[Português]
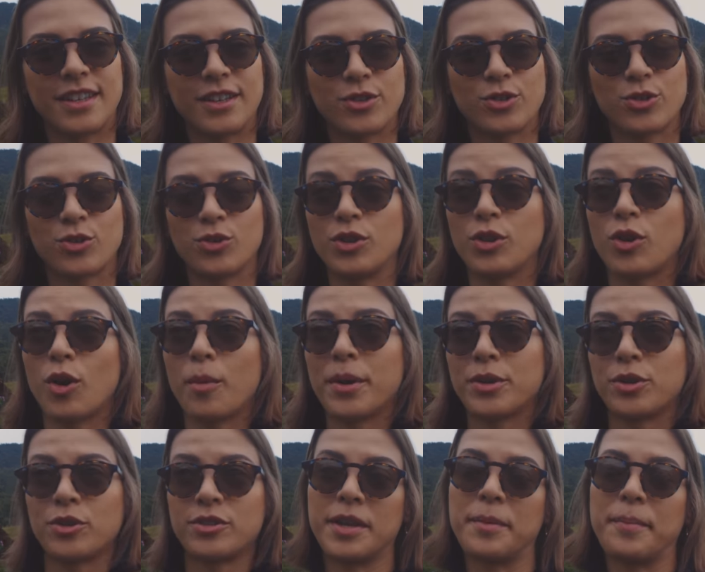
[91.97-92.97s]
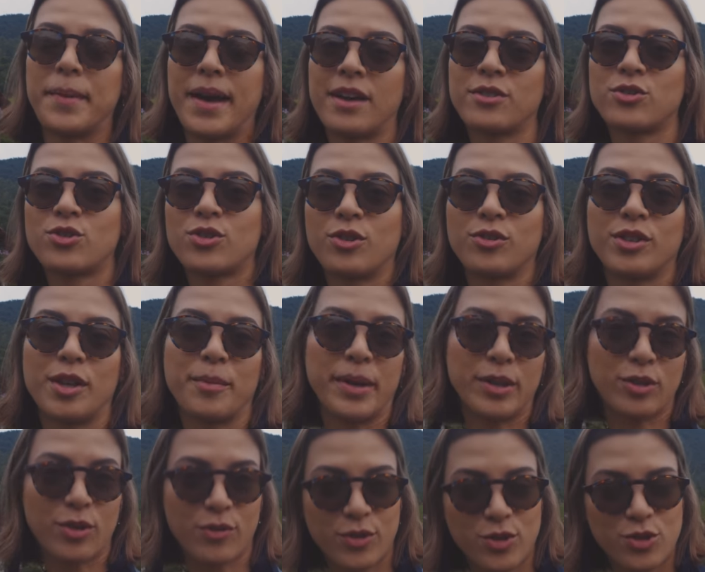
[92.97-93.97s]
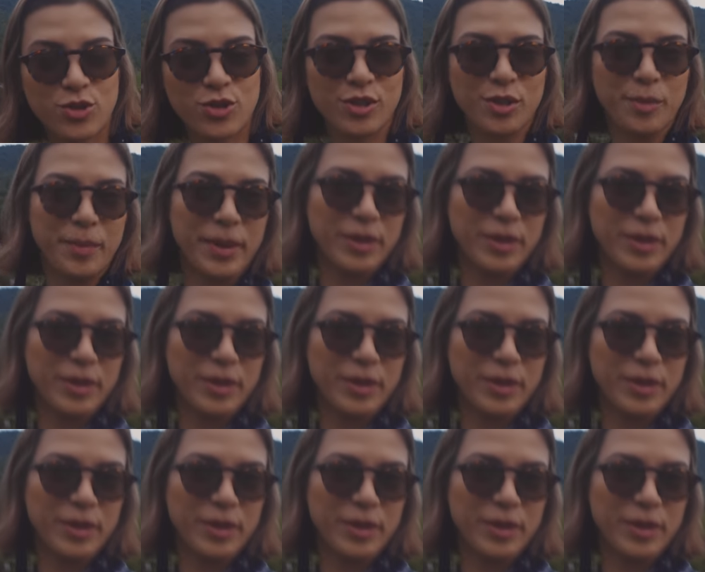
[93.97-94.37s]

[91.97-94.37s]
Isso. E como eu tô temática, eu também tô vestindo